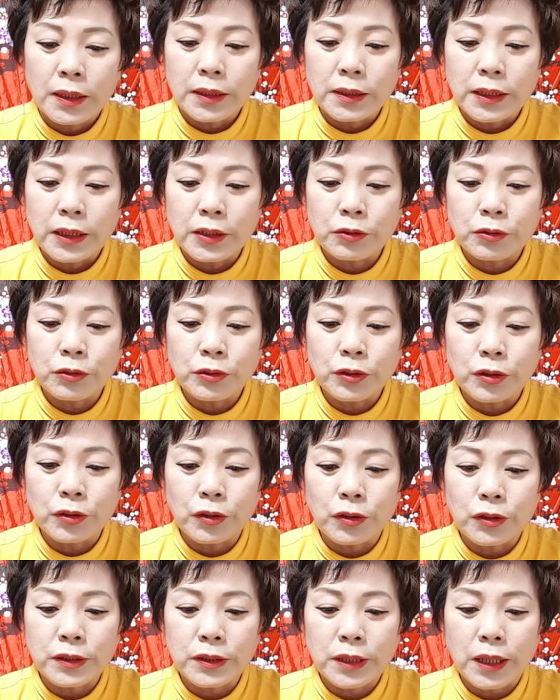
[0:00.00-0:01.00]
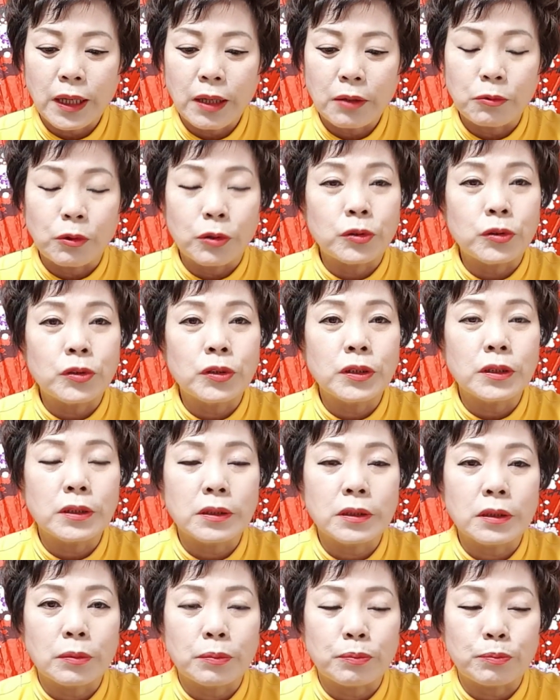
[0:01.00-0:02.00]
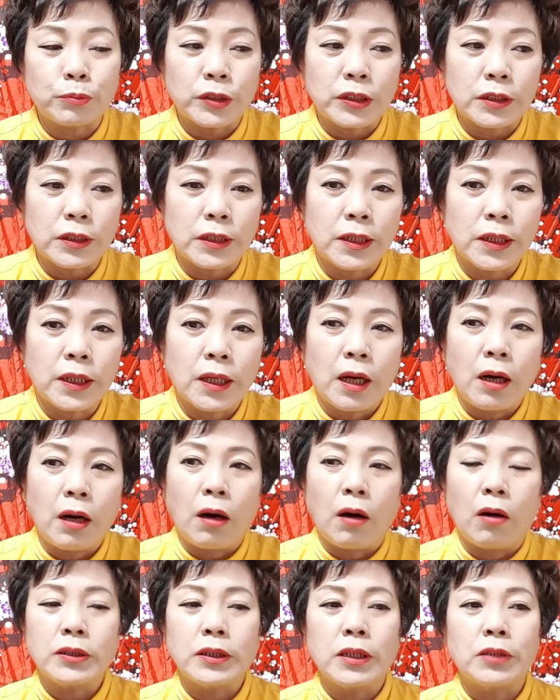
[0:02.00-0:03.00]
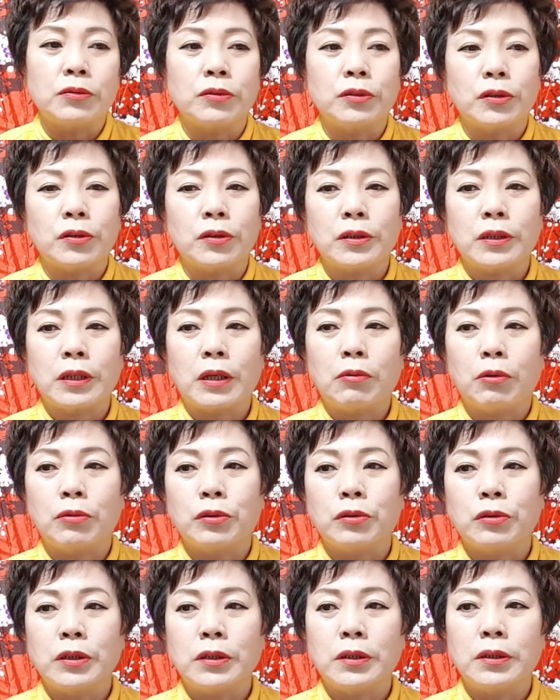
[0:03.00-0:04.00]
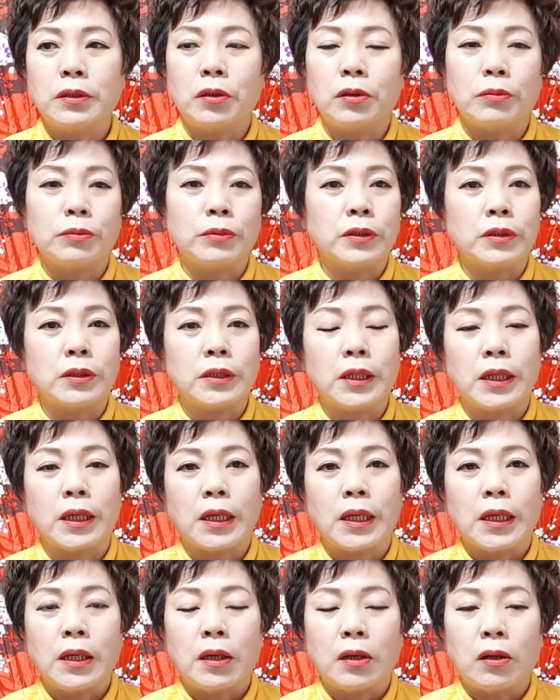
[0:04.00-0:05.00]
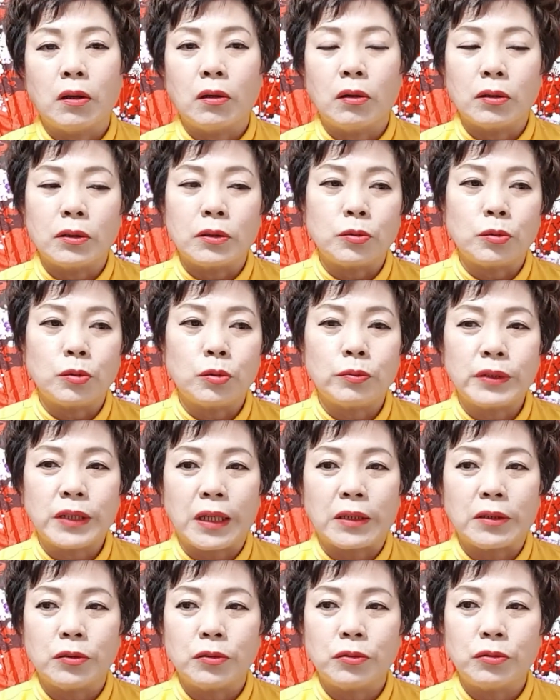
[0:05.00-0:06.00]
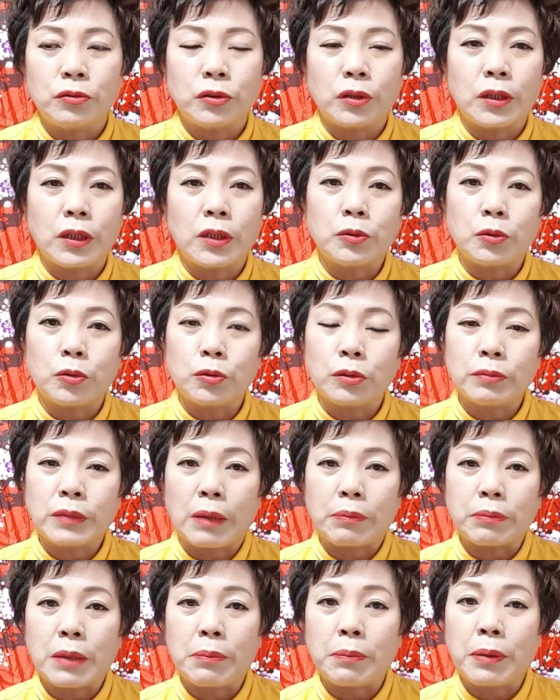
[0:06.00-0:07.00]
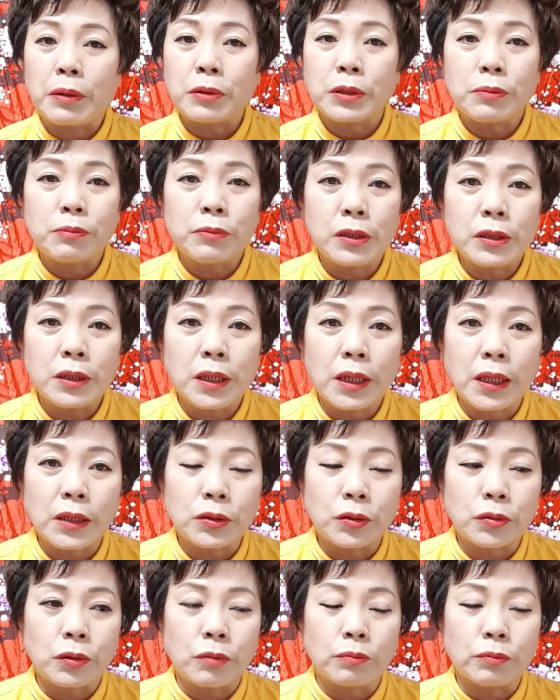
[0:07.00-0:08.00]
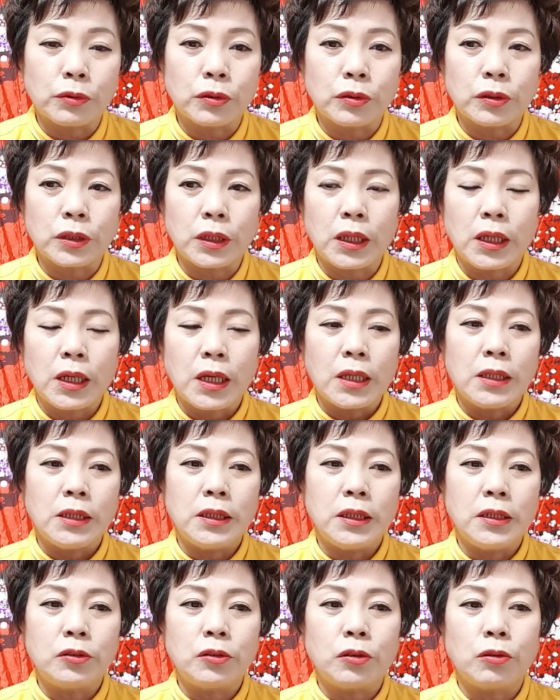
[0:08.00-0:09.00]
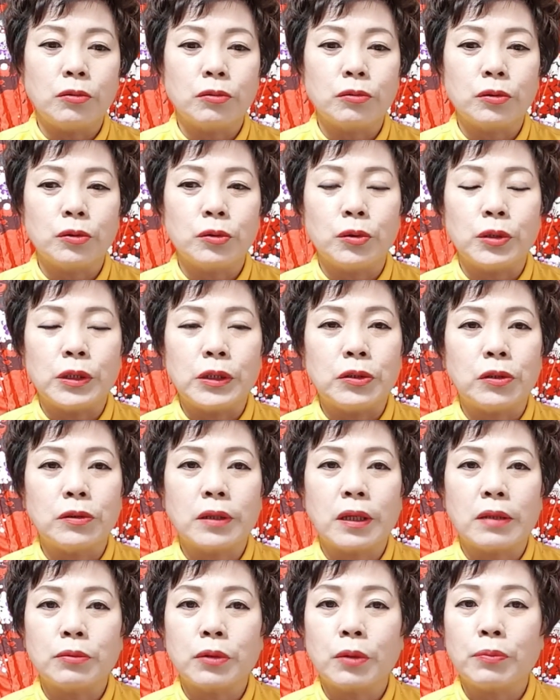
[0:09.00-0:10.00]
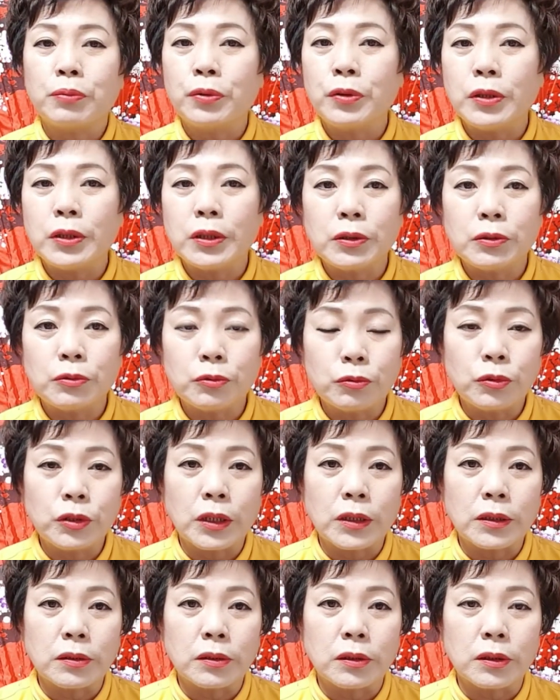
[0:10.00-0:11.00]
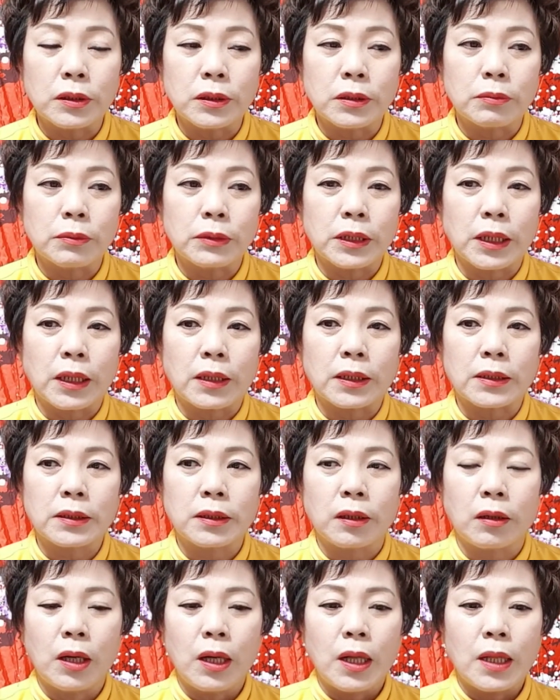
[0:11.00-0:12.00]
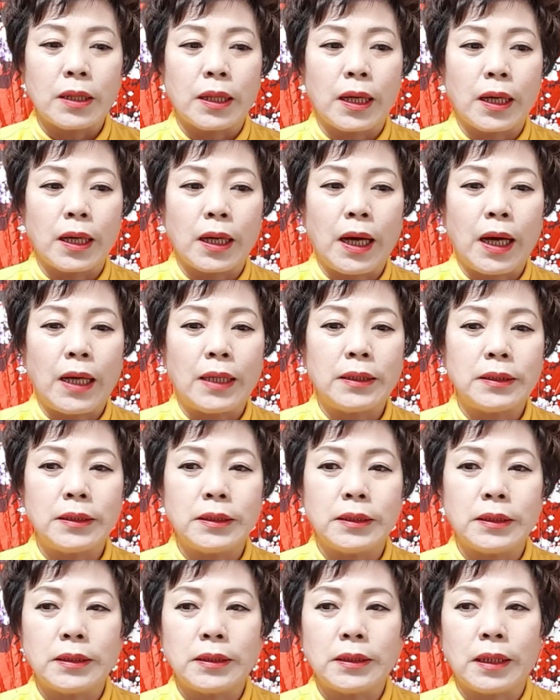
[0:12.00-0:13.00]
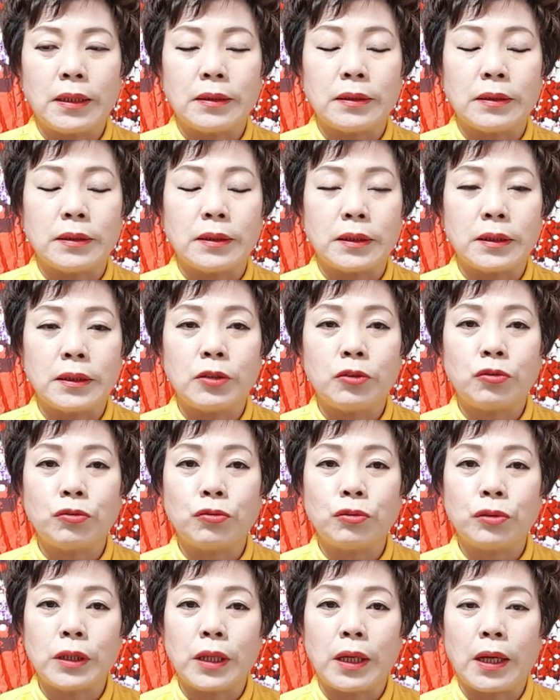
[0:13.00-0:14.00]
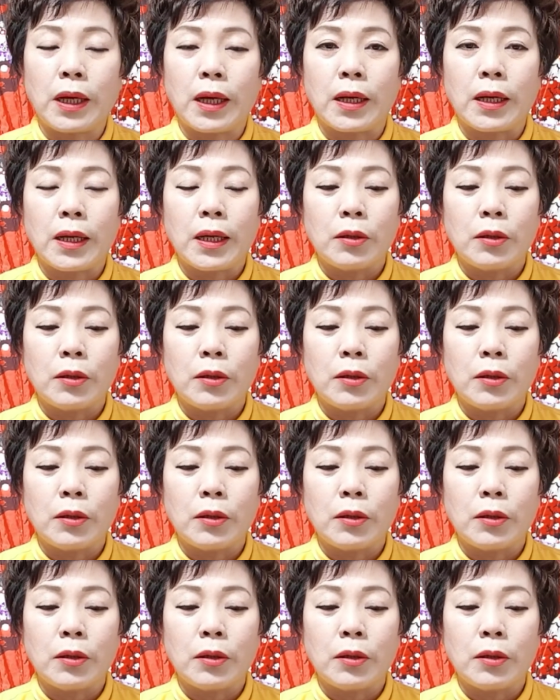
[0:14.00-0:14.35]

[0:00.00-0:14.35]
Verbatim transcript: 68살 원숭이 띄었네. 68살 어, 원숭이띠 여러분들이 어, 조금 작년 수전에 조금 답답하고 힘들게 가셨던 분들이 일적으로 요 1월달부터 풀리는 운세에 들어있습니다. 그래서 내가 하는 일이라든지 주위에